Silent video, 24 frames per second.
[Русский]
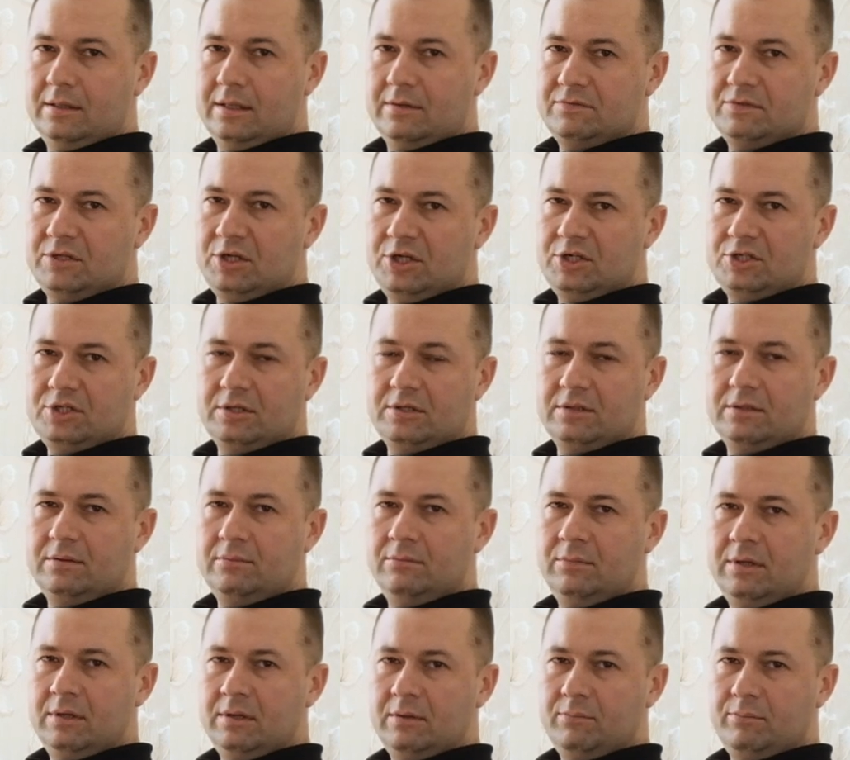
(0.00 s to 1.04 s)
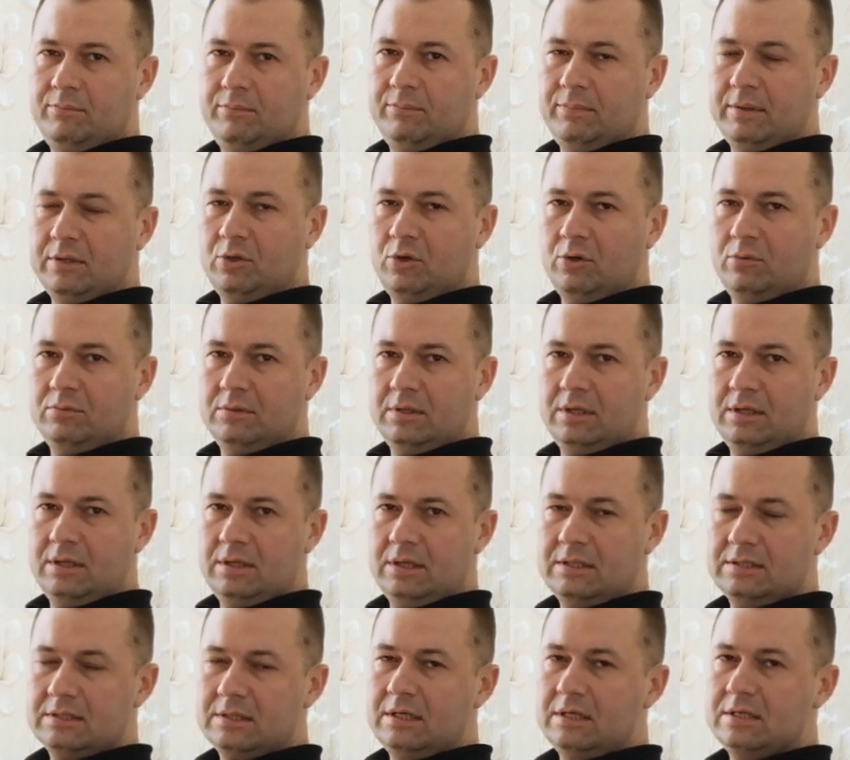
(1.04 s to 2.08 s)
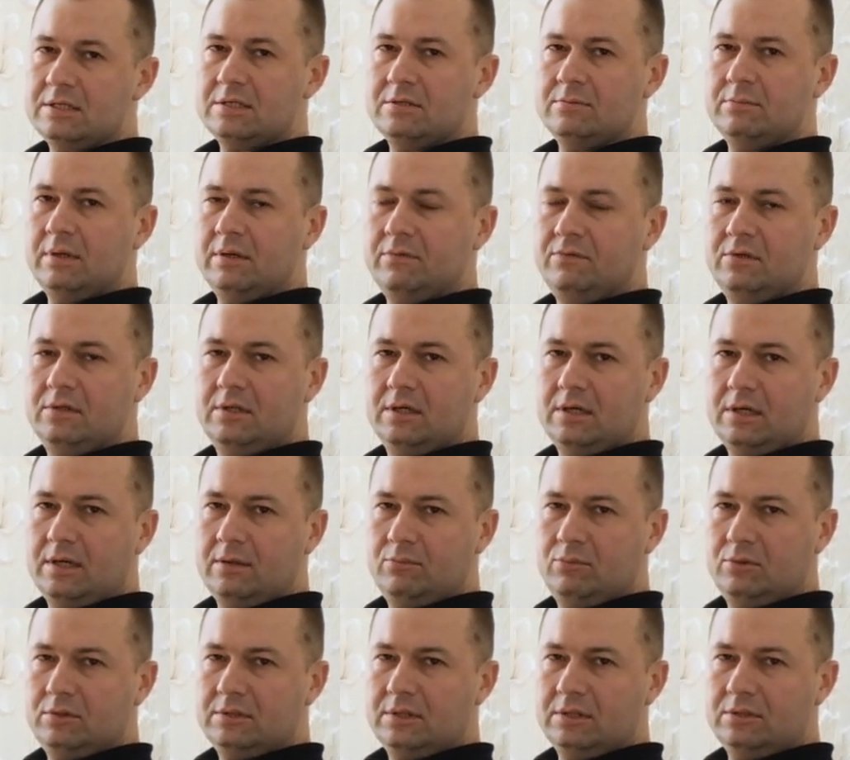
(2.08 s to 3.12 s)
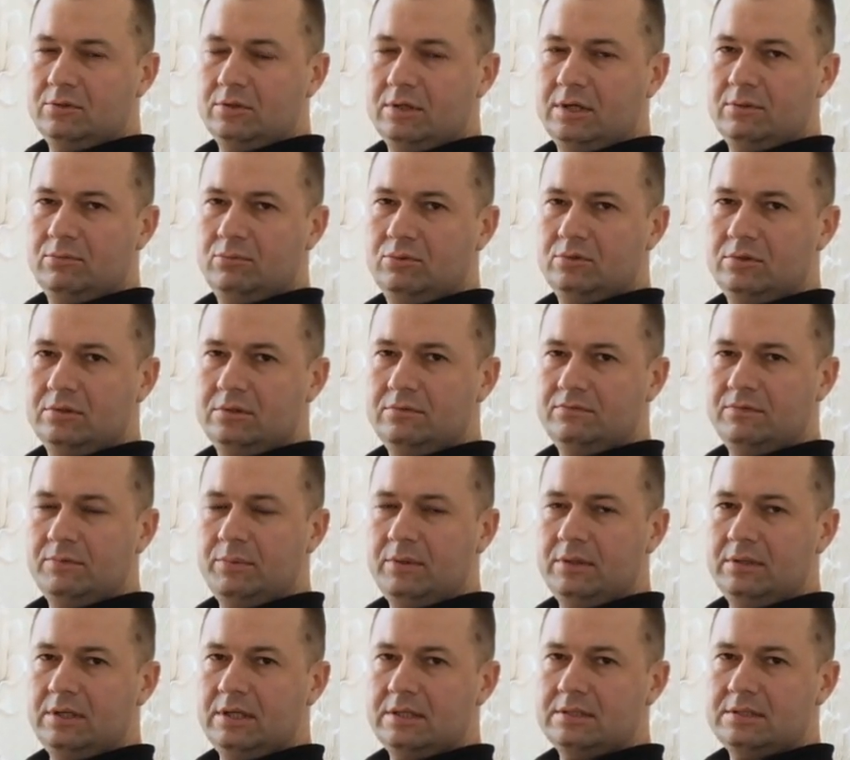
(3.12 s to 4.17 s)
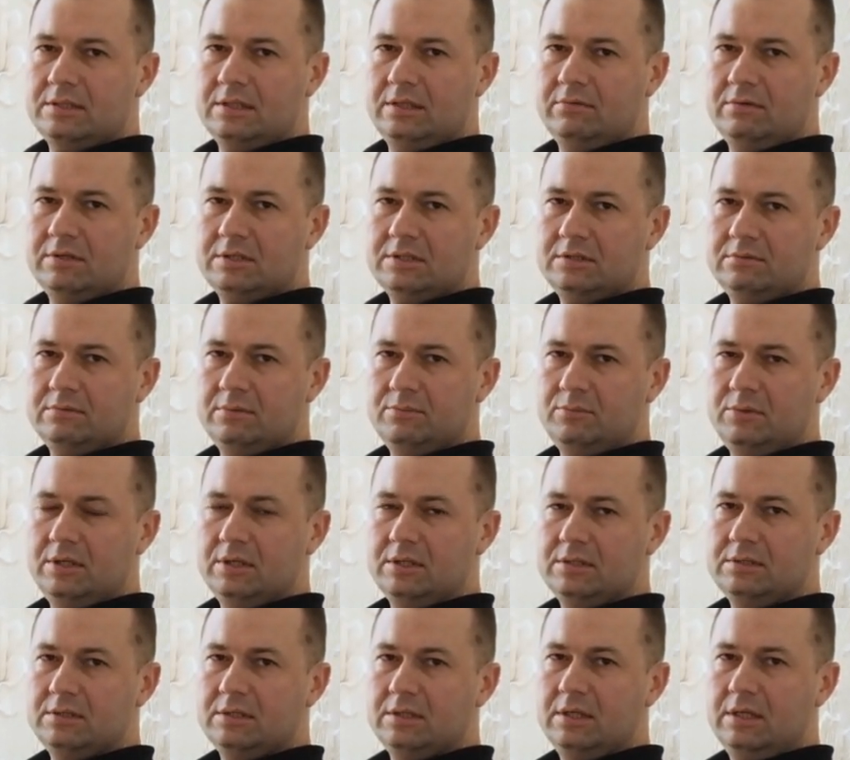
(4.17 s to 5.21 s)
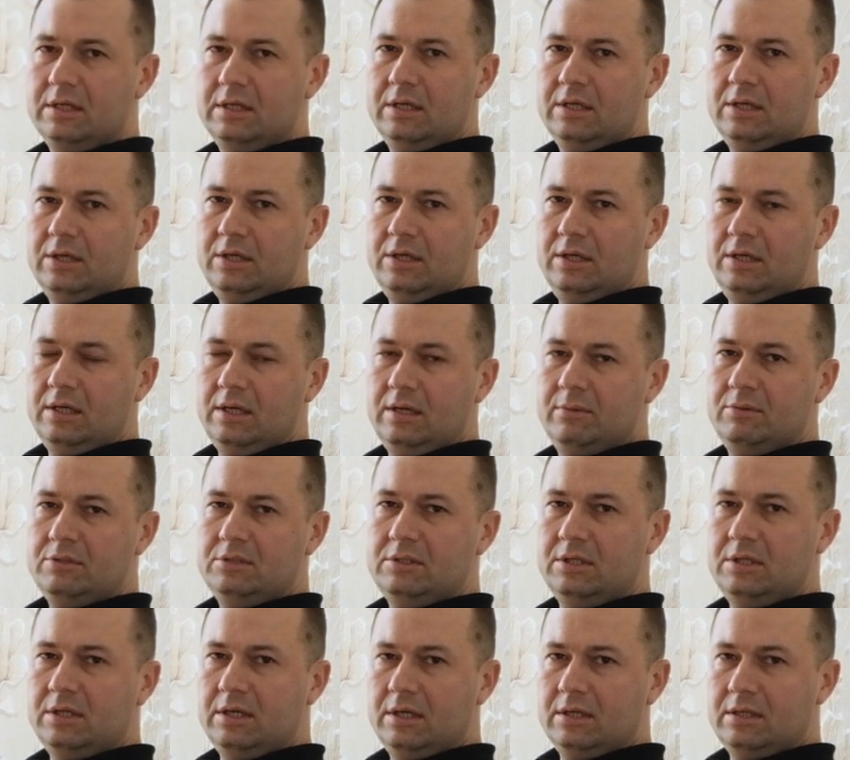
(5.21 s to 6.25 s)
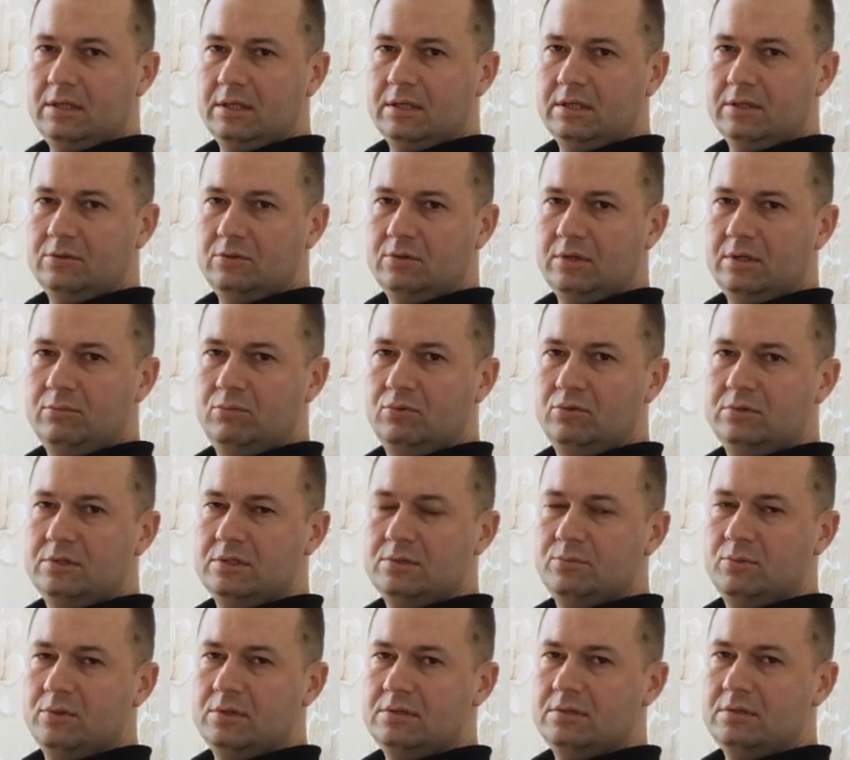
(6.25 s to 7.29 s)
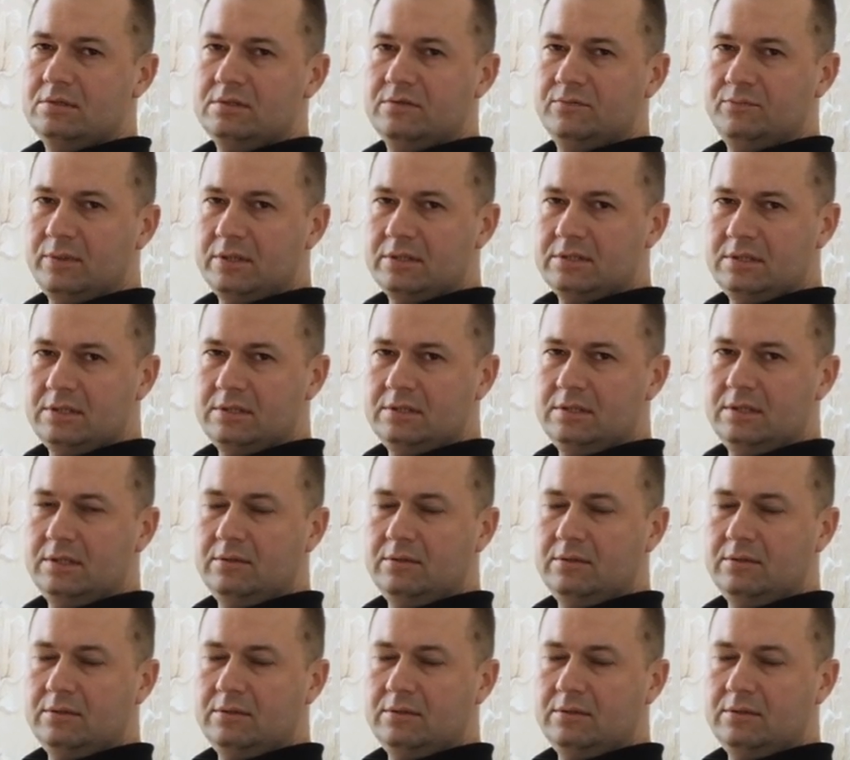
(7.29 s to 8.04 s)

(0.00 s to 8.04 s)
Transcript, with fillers: На встрече мы подробно рассказываем о видах работ, которые будут выполняться на вашем объекте, и о материалах, которые будут использоваться в процессе